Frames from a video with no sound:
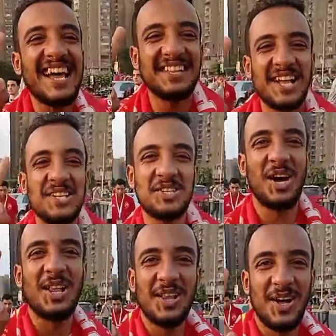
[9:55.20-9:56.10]
قولوا لنا بقى
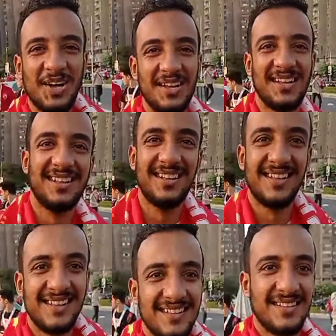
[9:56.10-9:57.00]
ايه رايكم في فريق
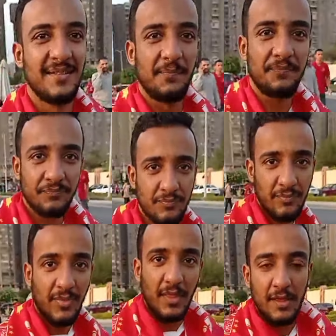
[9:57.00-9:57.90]
سان داونز فريق قوي
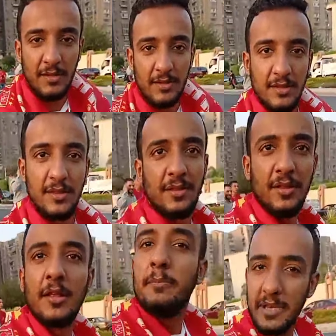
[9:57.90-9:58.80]
ممكن
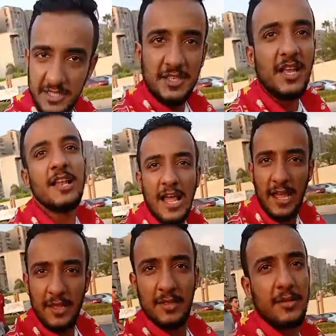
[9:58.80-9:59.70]
نغلبه بصعوبه
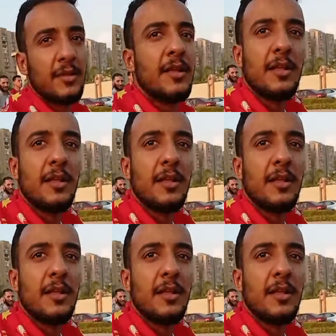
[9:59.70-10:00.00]
ولا فريق